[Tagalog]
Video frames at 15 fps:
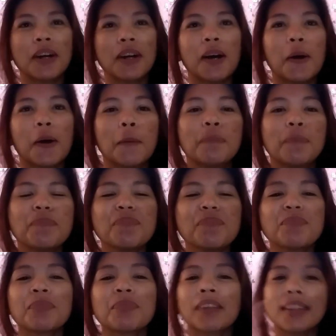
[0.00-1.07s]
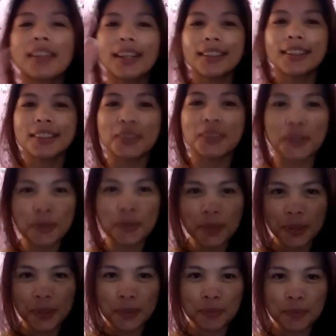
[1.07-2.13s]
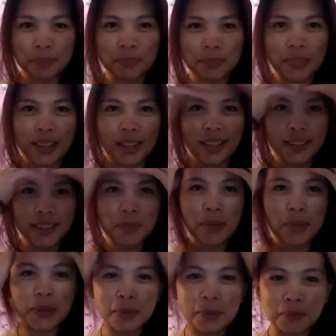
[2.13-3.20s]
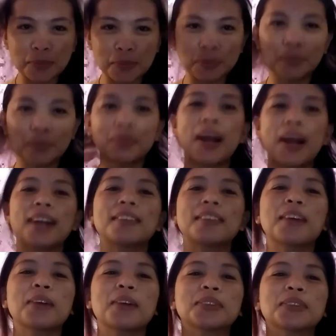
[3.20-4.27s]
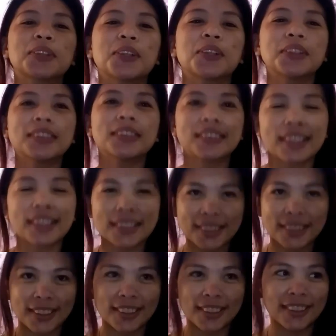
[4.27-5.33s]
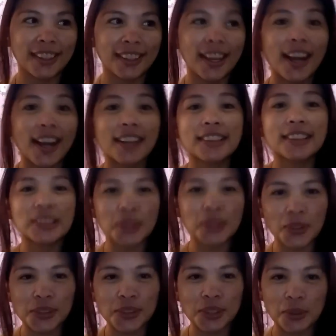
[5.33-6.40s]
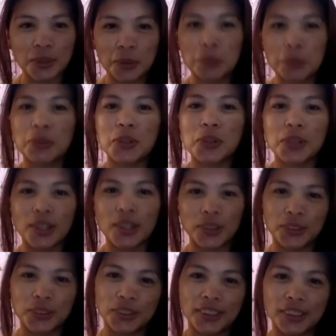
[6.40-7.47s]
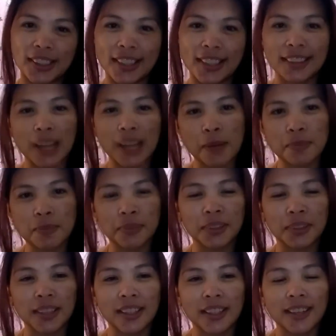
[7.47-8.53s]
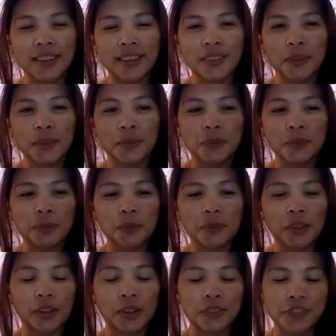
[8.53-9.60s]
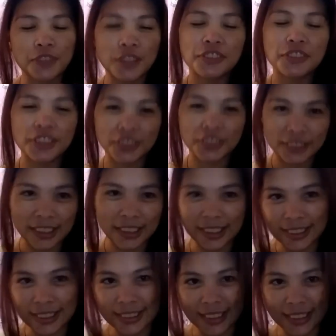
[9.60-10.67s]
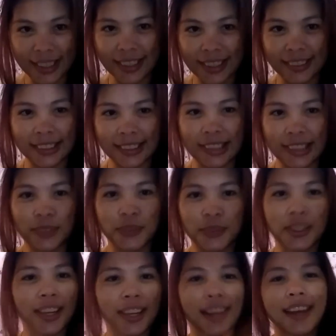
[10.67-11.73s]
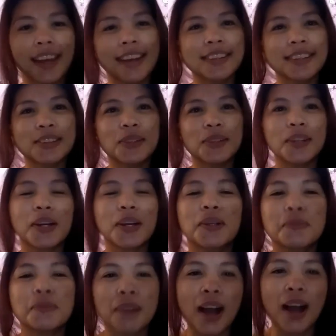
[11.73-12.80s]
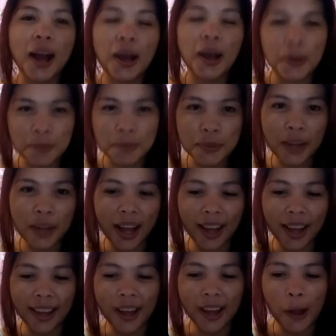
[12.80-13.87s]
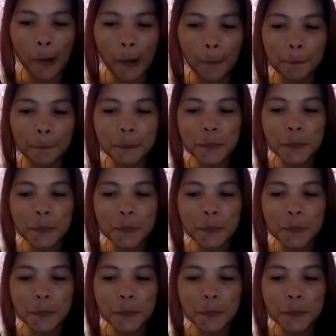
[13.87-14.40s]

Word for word: um, nakita nyo, uh, iba yung background ko. Nag, uh, andito ako sa room ko ngayon at I'm uh, favorite ko talaga si Kitty. Okay? So, ngayon mga kabuhay, um,